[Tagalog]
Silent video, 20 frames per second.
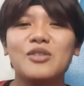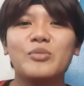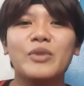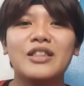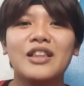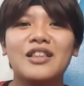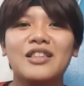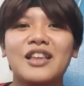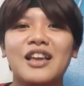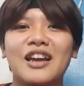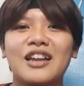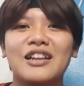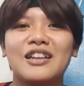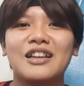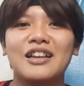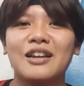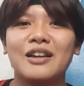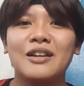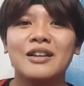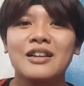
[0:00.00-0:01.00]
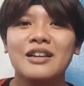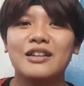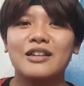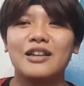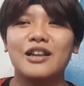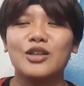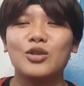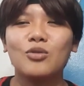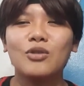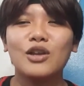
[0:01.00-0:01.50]
hindi ko maintindihan.
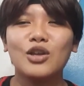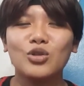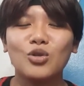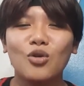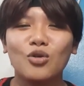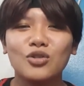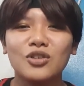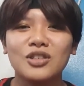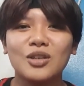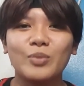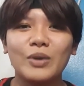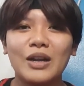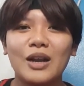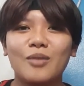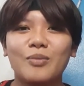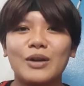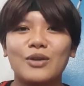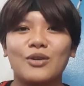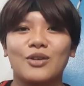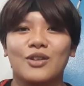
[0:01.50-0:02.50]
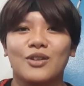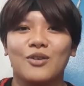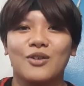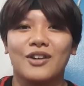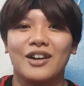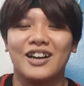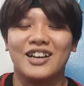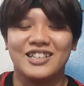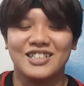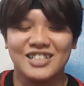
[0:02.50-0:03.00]
Litong-lito ako doon sa pinapanood
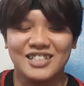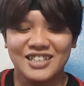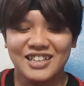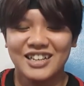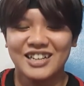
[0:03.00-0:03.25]
ko, guys.